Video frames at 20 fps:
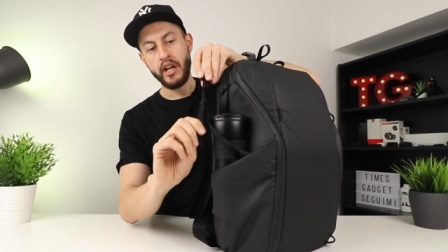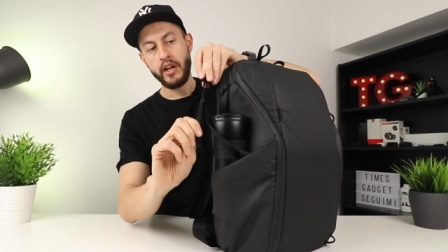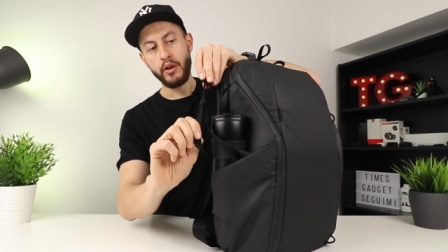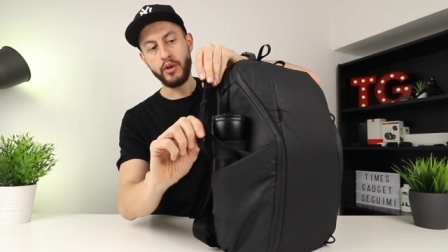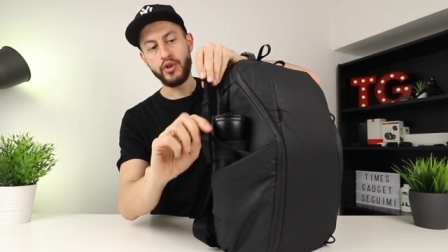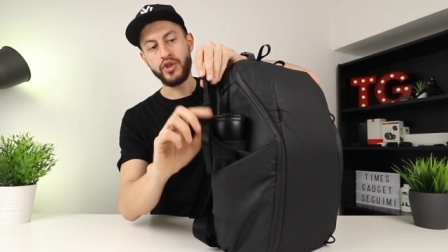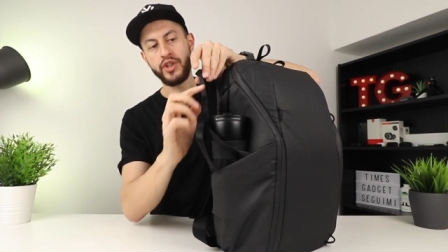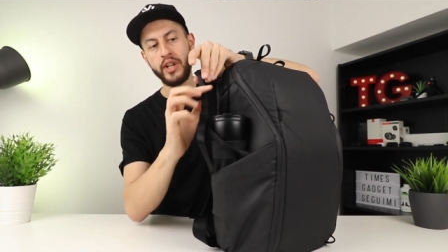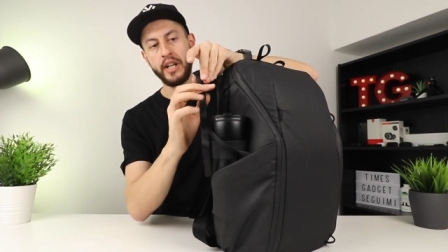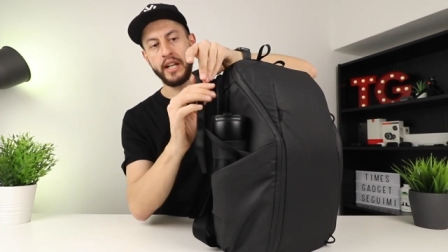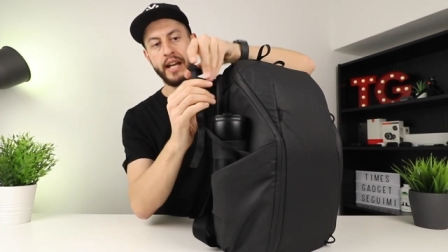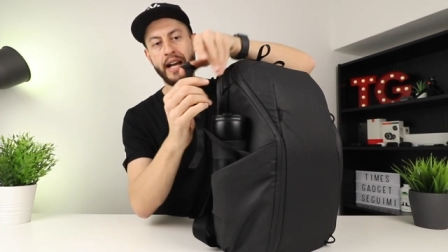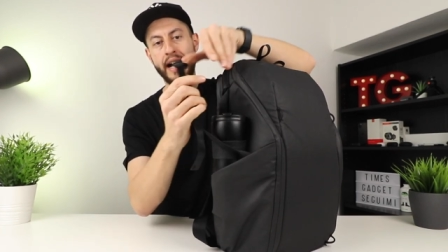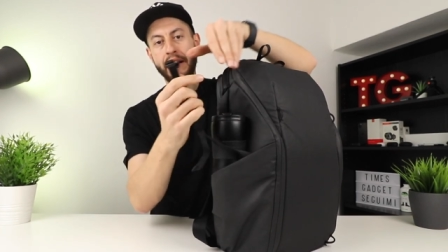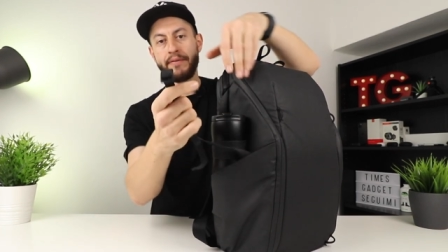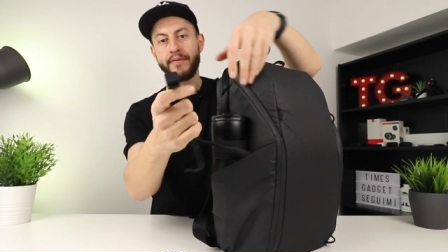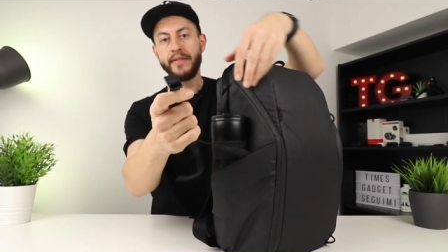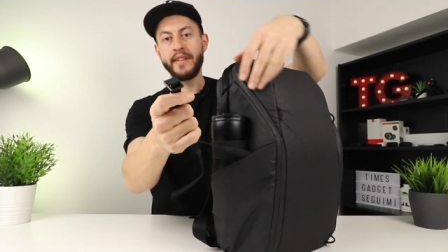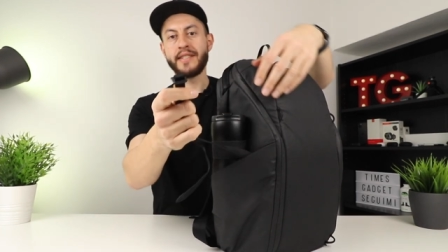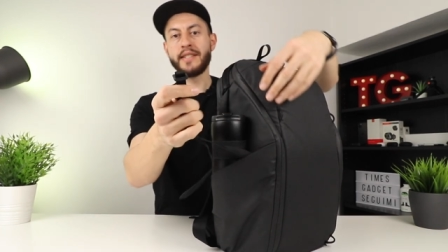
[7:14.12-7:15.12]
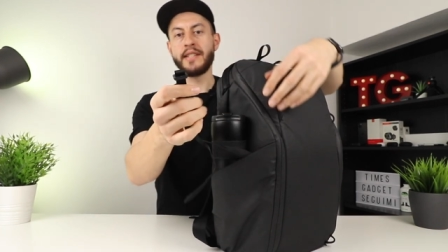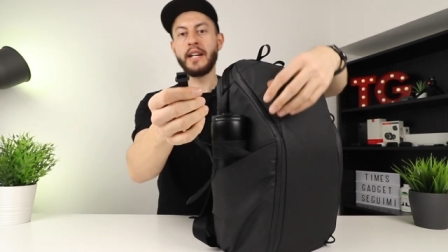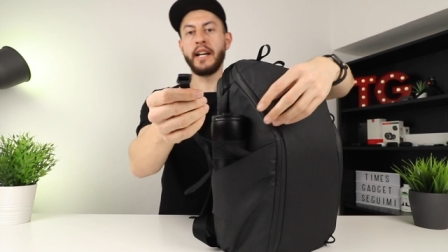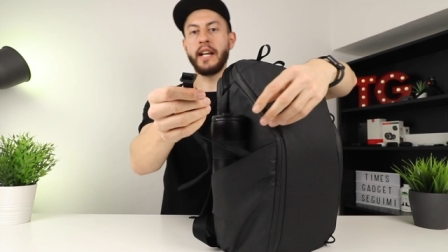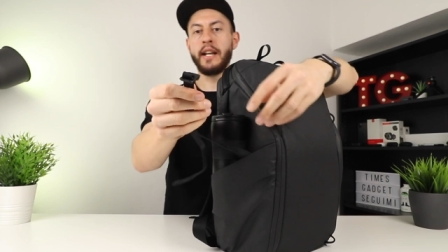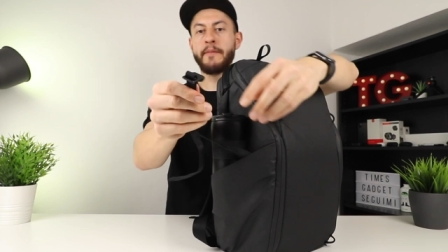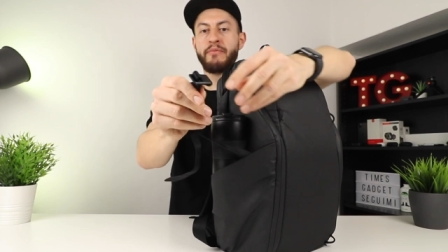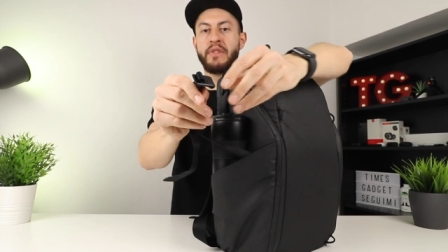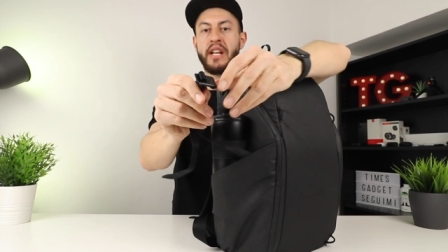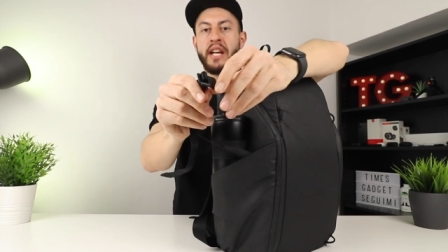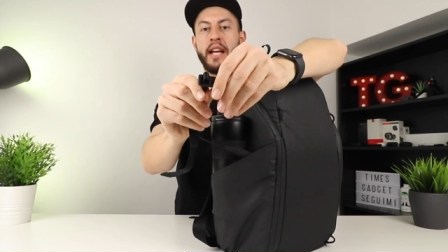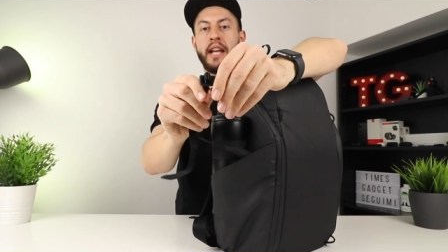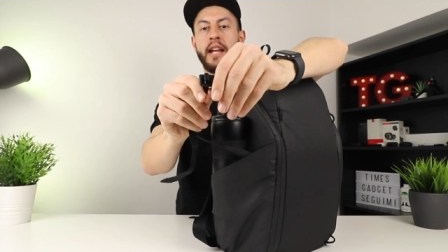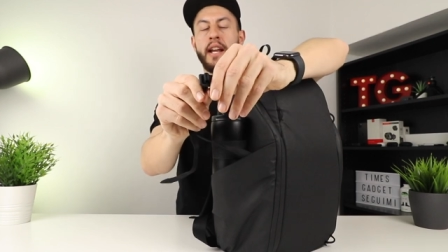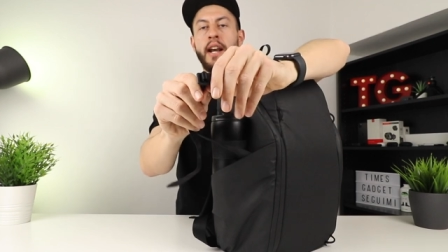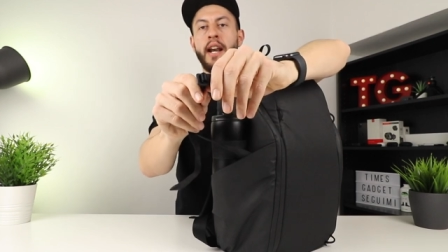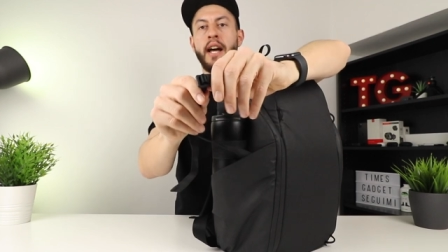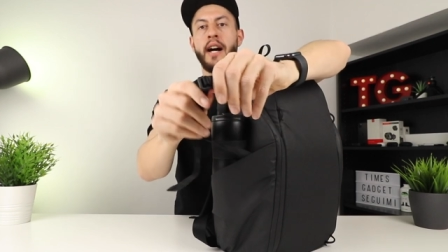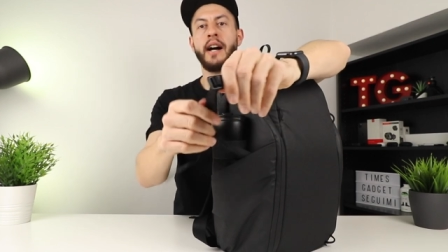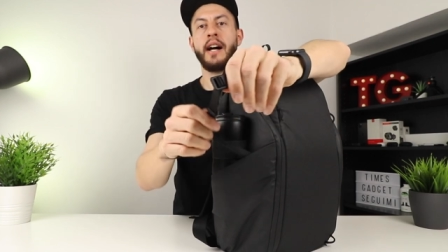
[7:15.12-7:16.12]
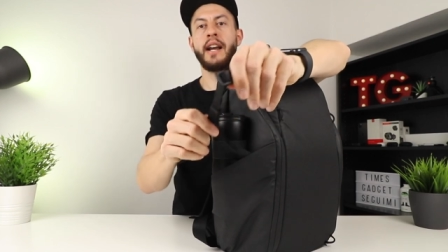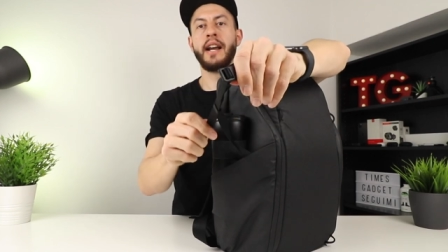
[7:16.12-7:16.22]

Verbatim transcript: riuscire a fissare eh, la,